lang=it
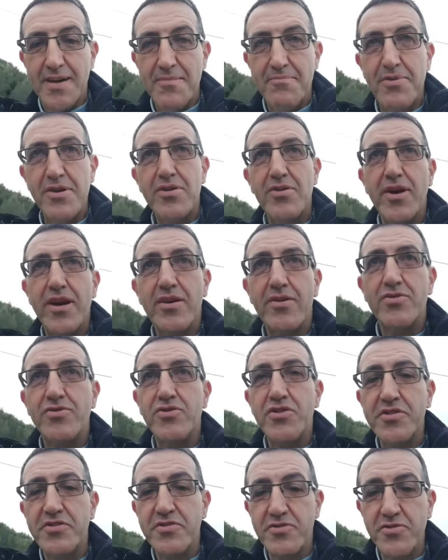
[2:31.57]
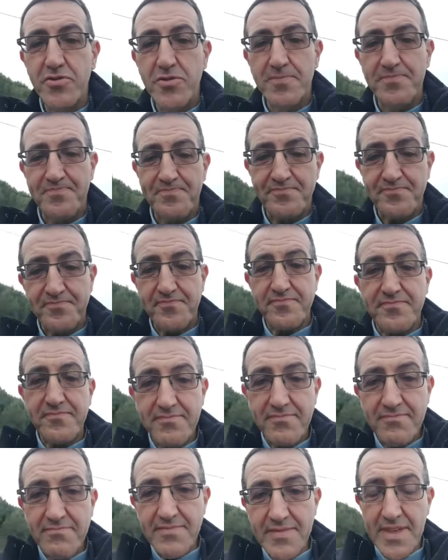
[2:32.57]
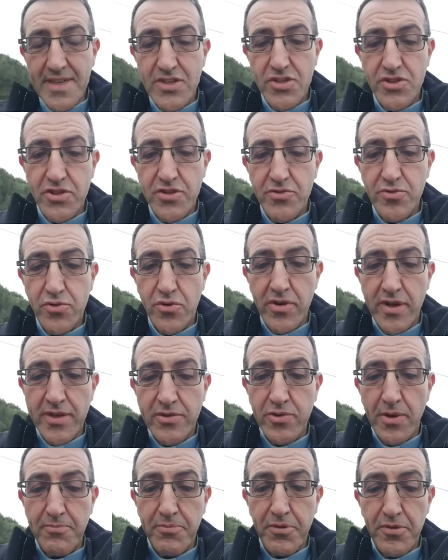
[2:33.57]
però ecco Gesù Gesù con la sua